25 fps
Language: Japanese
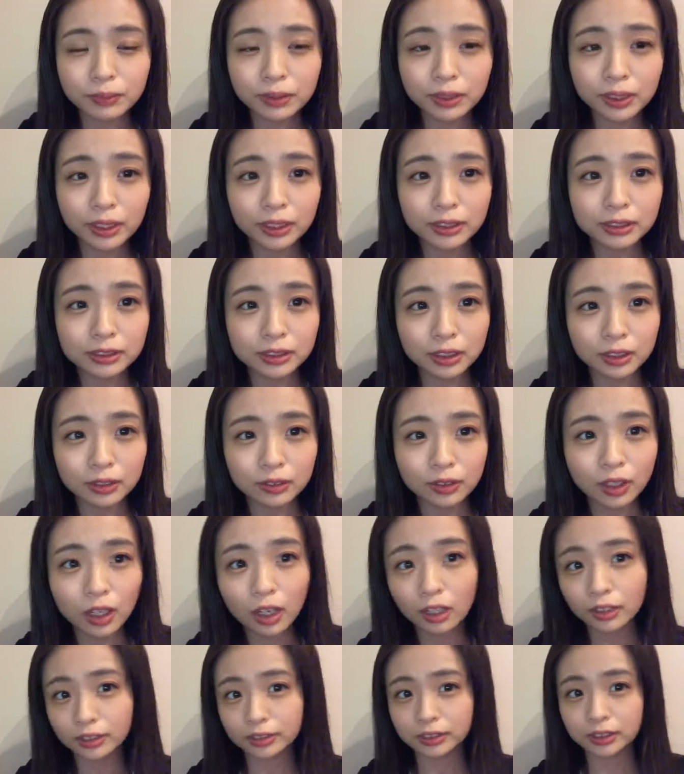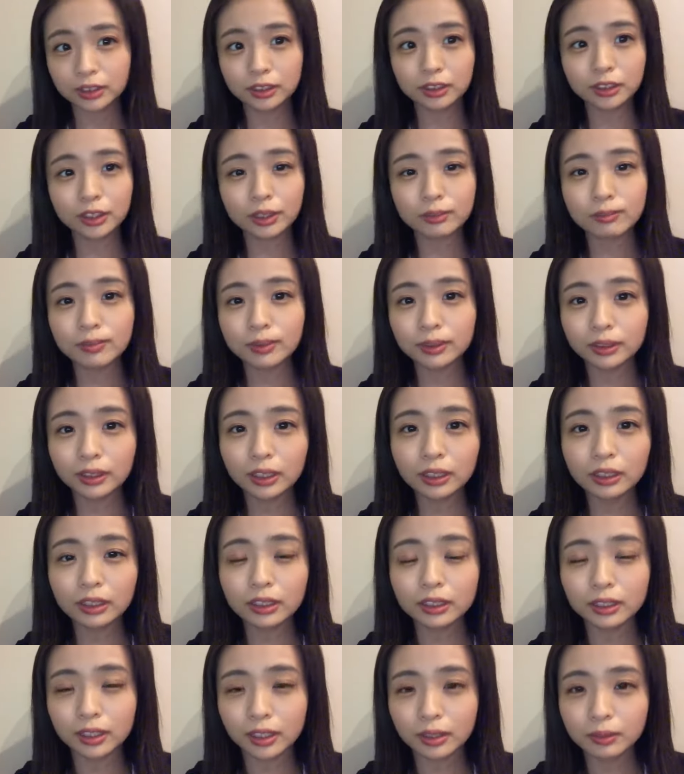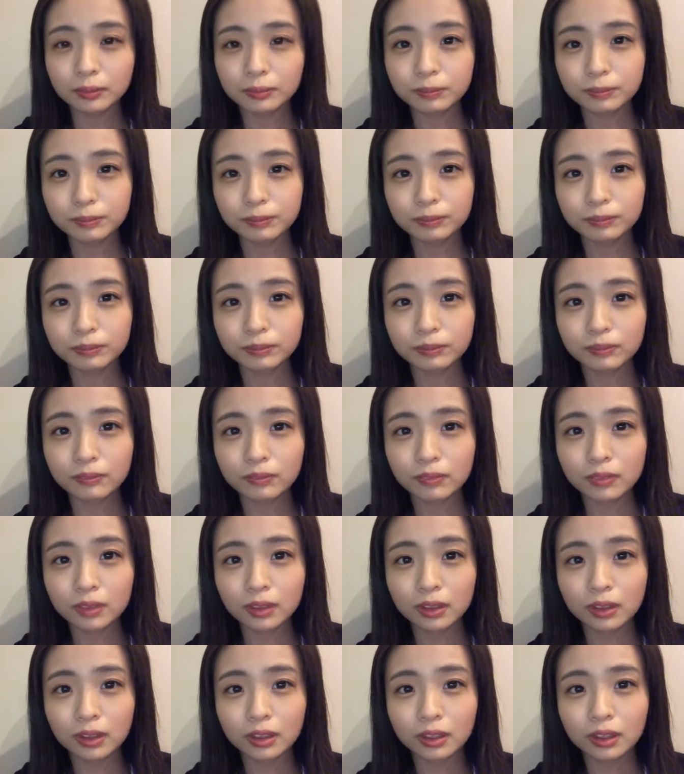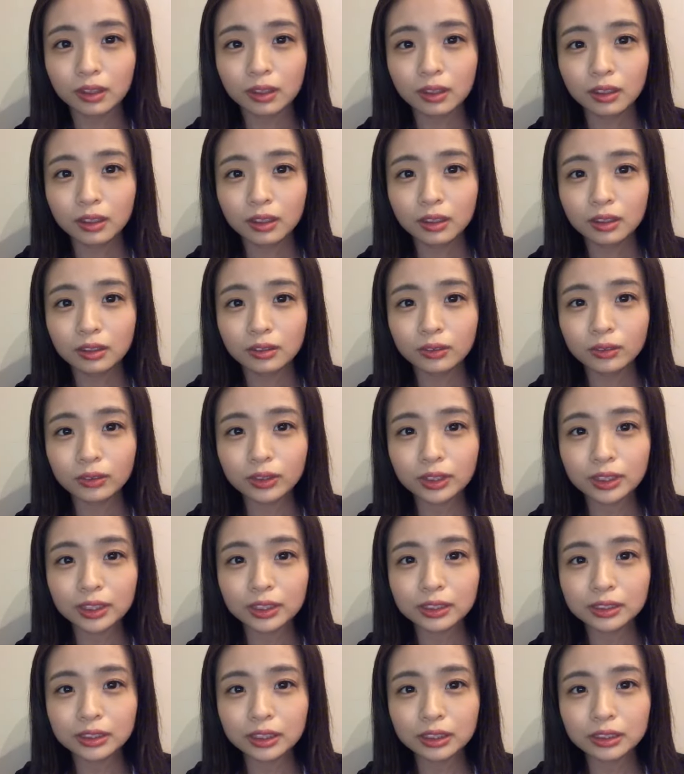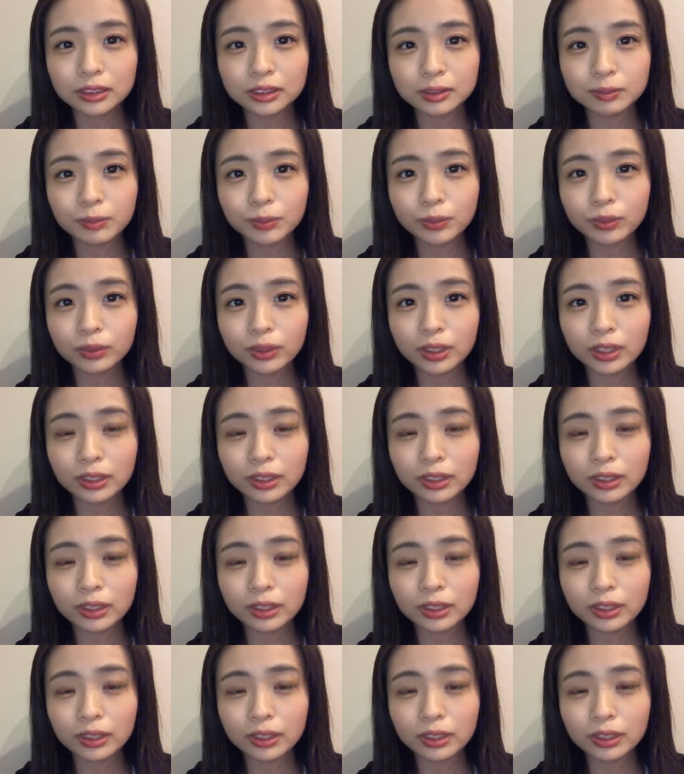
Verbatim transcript: 販列なあ新木場なんだねトニーさん地元